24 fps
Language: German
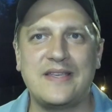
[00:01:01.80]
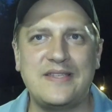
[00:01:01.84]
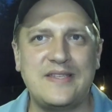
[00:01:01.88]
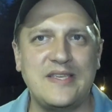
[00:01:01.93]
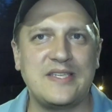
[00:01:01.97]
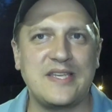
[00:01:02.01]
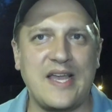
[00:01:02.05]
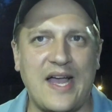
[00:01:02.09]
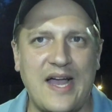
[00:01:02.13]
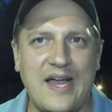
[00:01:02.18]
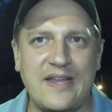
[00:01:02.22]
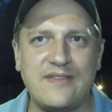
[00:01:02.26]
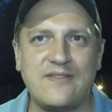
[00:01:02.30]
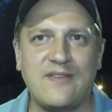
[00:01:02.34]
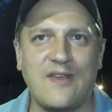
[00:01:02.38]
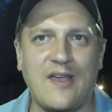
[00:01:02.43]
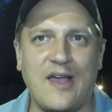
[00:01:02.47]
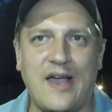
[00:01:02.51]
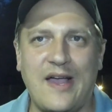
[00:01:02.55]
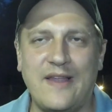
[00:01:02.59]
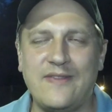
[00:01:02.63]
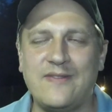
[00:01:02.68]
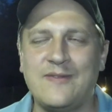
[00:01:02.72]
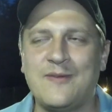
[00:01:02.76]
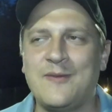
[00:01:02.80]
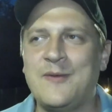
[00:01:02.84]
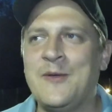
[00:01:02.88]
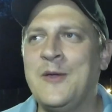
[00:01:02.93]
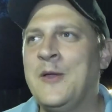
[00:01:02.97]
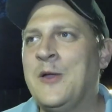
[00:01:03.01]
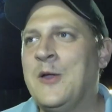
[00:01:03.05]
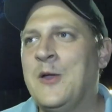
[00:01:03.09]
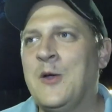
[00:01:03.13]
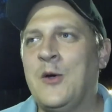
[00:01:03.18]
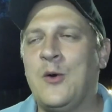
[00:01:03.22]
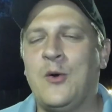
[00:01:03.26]
richtig hart ran.
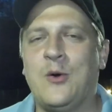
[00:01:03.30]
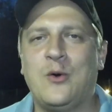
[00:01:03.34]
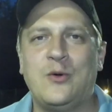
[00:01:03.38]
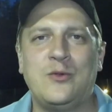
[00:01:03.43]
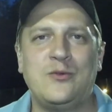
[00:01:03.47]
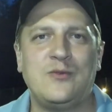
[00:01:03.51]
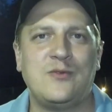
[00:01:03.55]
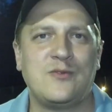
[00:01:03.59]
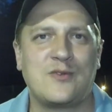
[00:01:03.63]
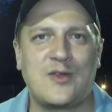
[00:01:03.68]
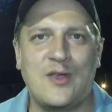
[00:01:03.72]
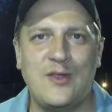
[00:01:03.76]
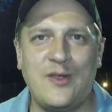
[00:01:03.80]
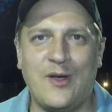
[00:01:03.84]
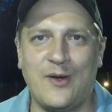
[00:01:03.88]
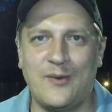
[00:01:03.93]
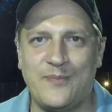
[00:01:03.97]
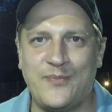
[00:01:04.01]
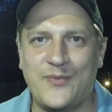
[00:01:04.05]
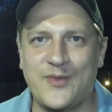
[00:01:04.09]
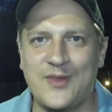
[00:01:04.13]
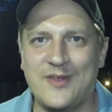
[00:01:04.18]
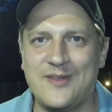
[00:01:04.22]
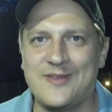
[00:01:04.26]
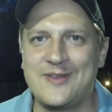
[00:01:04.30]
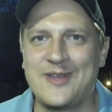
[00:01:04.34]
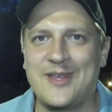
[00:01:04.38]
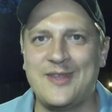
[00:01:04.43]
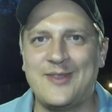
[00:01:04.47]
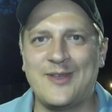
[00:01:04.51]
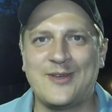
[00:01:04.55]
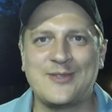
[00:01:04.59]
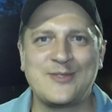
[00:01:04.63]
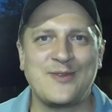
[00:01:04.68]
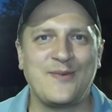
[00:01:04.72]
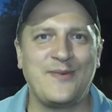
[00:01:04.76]
Und genau,
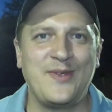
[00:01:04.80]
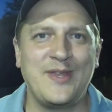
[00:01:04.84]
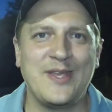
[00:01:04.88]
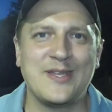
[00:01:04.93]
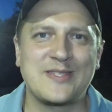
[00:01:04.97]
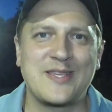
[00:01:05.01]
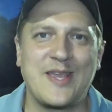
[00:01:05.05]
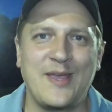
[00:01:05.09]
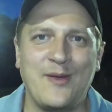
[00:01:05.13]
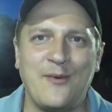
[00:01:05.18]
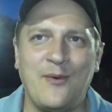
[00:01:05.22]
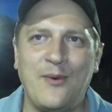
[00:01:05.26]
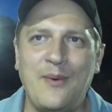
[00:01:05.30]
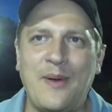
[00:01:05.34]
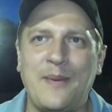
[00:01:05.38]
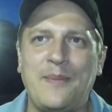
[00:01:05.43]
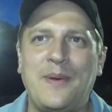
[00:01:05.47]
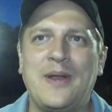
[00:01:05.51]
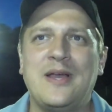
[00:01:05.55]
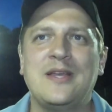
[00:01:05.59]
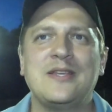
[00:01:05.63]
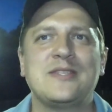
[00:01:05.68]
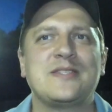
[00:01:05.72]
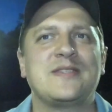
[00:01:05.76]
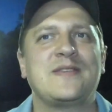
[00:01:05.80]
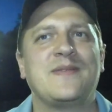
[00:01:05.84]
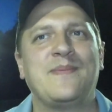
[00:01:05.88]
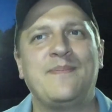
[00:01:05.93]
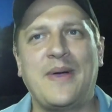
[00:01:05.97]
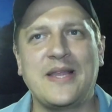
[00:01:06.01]
genauso wie jetzt gegen Oberpleis.